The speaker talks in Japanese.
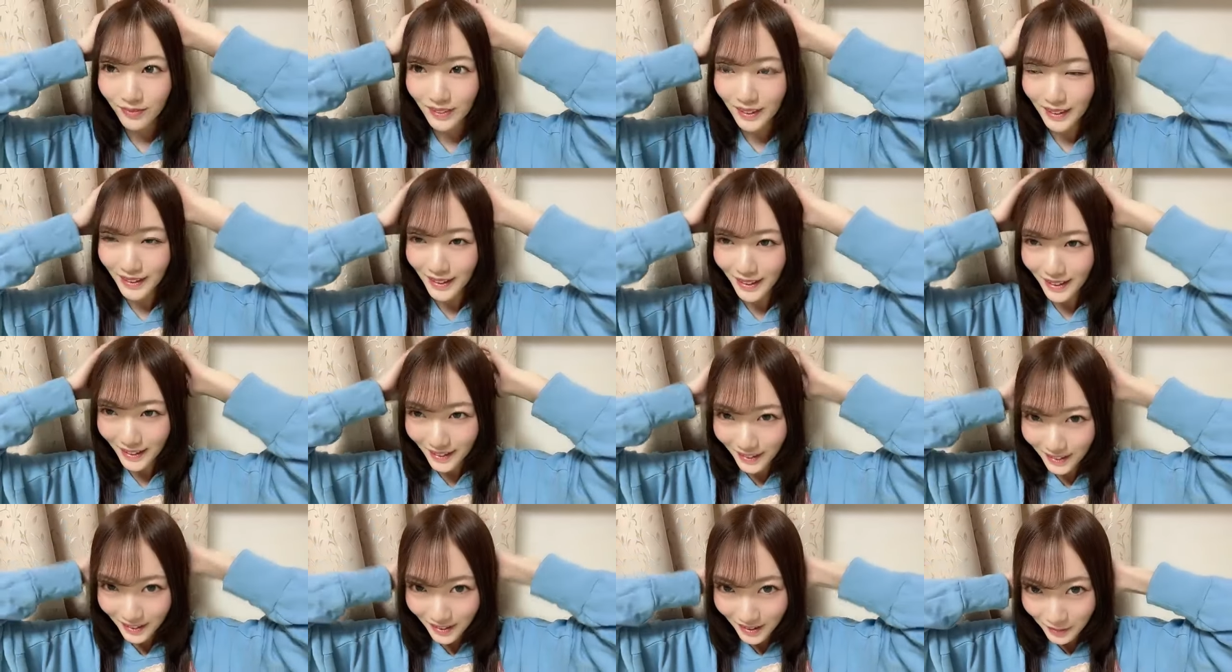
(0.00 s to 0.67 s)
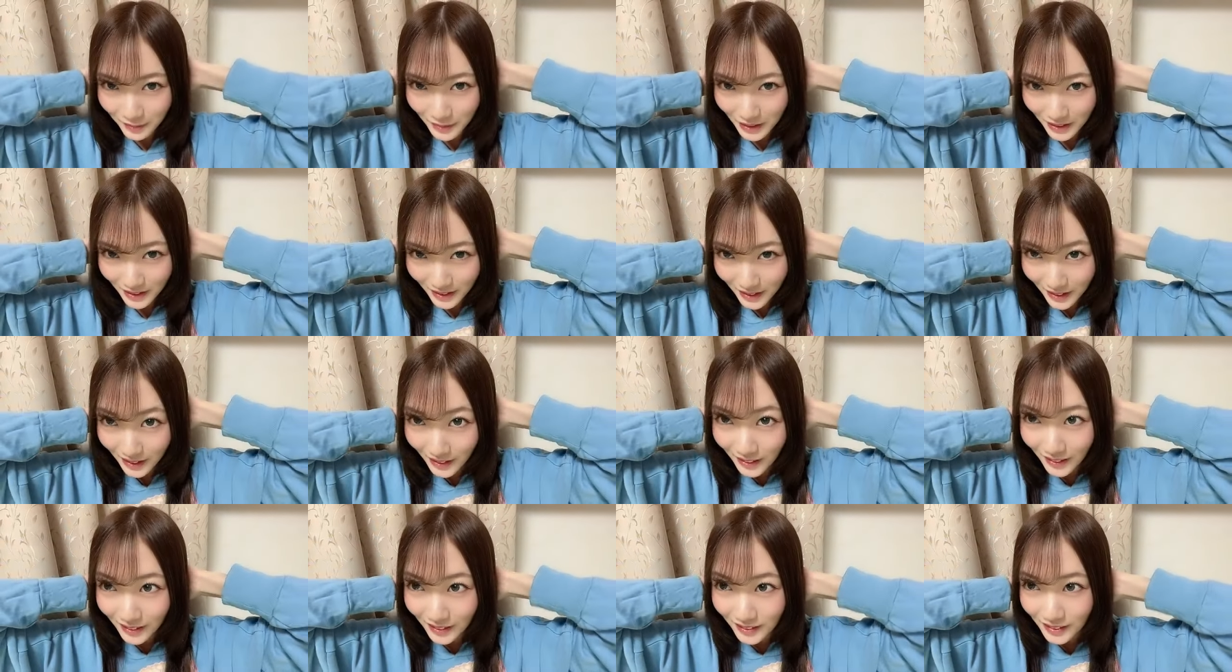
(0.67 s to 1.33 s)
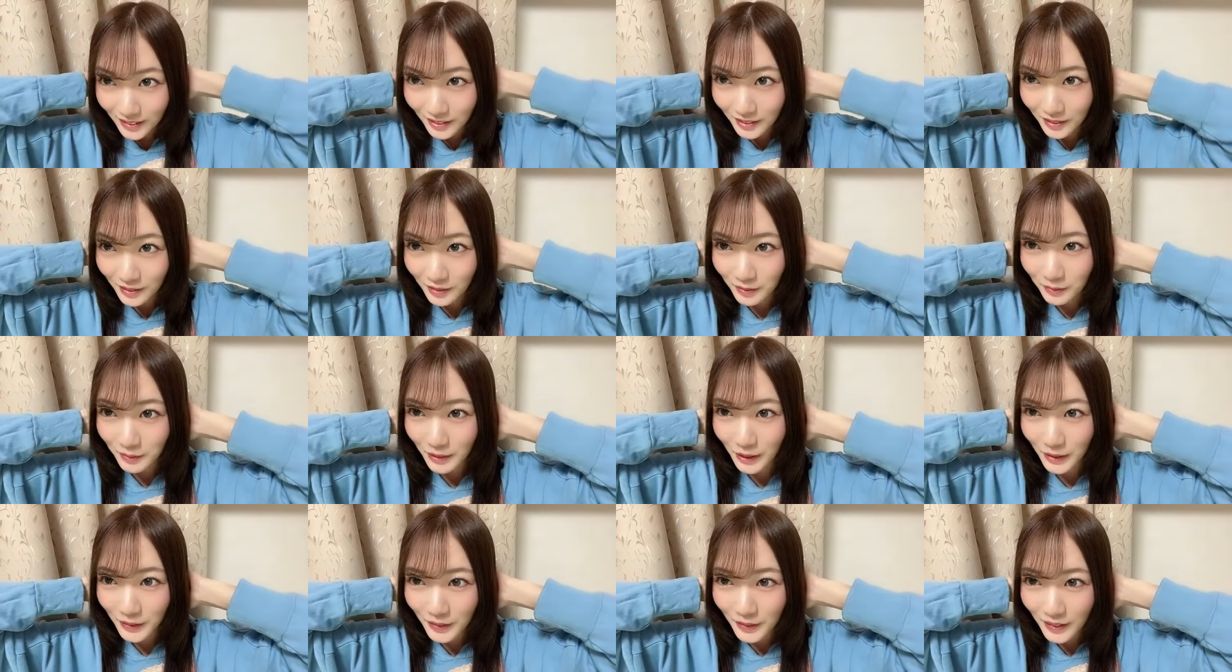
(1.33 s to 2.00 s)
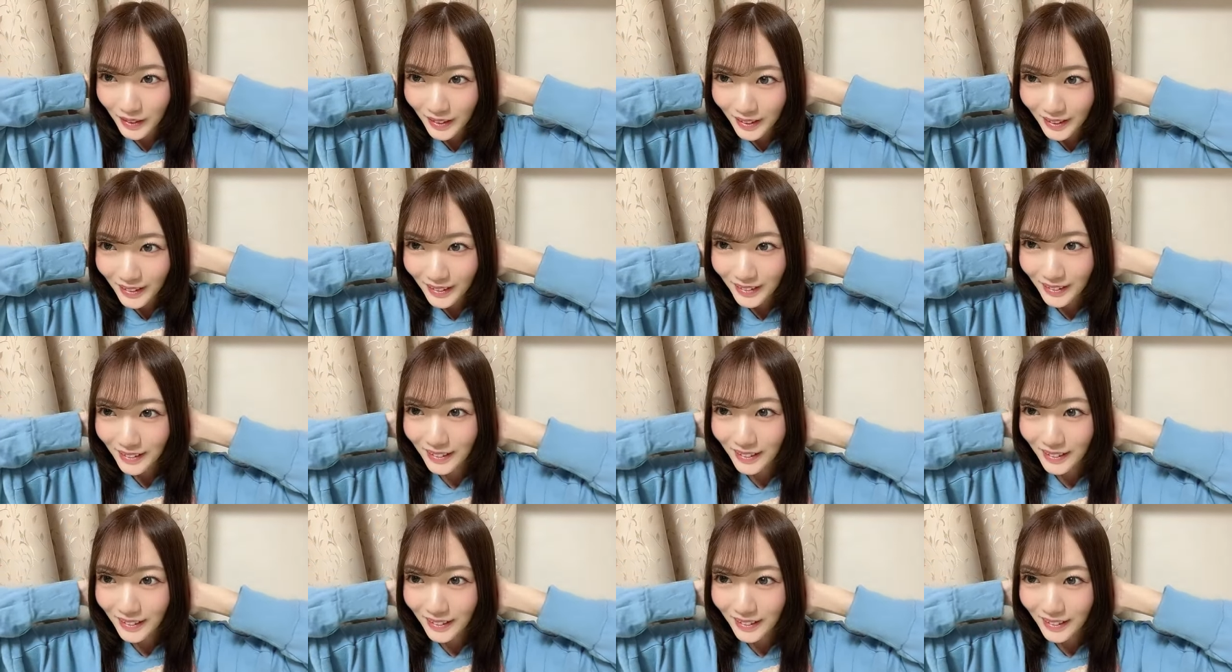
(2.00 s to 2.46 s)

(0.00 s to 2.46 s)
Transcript: いやみんなこんばんは